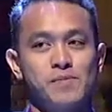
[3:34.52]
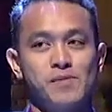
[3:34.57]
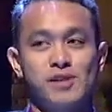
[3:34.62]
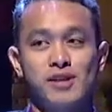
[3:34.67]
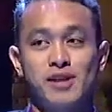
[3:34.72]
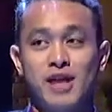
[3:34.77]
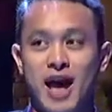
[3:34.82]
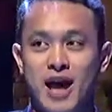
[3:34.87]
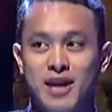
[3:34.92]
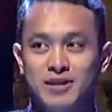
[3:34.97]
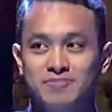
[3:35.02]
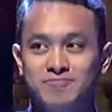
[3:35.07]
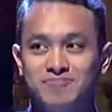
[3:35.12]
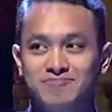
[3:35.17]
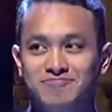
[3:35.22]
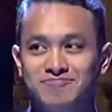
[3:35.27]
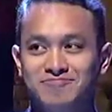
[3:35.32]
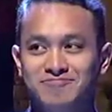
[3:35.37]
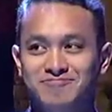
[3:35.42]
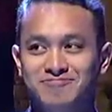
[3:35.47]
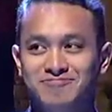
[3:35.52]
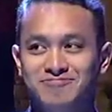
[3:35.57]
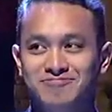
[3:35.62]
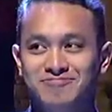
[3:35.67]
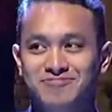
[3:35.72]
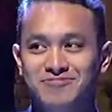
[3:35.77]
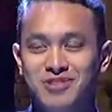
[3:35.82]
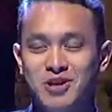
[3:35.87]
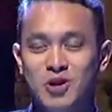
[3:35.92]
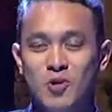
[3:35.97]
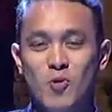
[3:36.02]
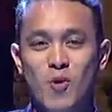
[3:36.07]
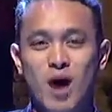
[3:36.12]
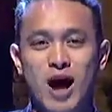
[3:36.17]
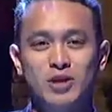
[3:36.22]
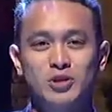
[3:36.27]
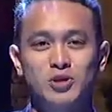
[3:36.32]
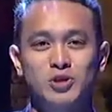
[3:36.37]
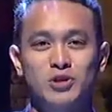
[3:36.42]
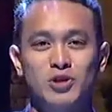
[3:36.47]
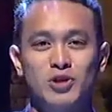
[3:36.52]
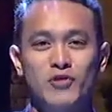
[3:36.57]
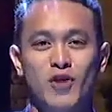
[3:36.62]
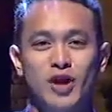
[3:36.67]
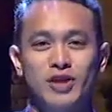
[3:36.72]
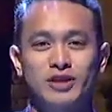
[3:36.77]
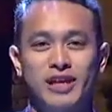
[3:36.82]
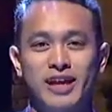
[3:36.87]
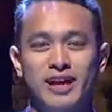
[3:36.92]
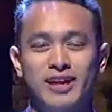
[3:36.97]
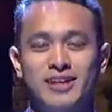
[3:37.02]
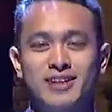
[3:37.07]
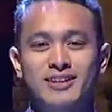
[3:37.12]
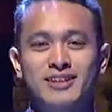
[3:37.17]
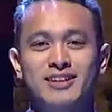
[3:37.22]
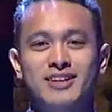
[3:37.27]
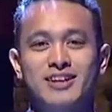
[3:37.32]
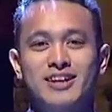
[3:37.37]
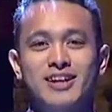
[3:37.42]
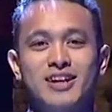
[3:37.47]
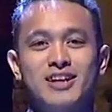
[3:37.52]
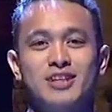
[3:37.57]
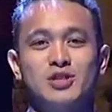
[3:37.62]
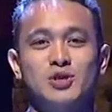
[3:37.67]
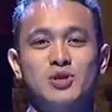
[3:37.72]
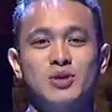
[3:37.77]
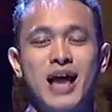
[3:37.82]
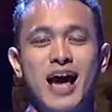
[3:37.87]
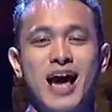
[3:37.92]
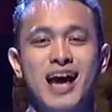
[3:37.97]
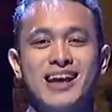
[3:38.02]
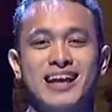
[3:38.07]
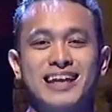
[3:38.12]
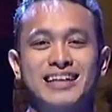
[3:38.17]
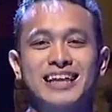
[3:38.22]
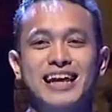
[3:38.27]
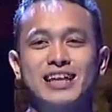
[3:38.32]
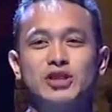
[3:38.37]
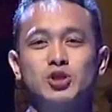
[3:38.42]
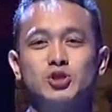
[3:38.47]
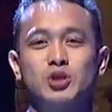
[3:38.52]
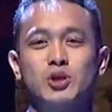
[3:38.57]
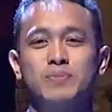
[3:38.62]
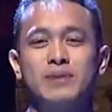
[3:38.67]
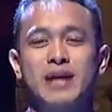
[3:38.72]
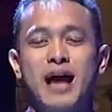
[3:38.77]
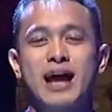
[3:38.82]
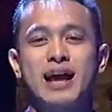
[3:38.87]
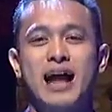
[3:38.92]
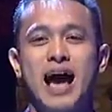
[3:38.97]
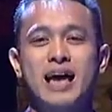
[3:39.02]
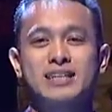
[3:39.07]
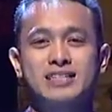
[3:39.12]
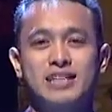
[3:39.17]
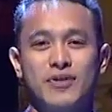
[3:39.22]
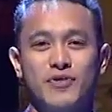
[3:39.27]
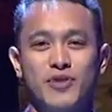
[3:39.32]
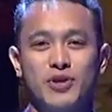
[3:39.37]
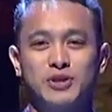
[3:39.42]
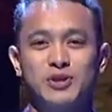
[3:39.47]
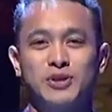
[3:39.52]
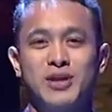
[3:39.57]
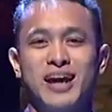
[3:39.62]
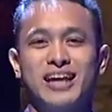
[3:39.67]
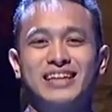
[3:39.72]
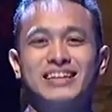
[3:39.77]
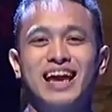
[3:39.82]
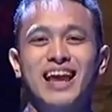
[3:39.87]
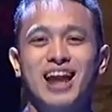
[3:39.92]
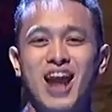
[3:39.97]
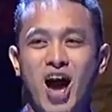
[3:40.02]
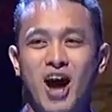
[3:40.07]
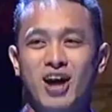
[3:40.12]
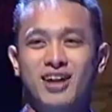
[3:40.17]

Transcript: Dan waktu untuk voting sudah kita tutup dan hasil vote sudah kita lock.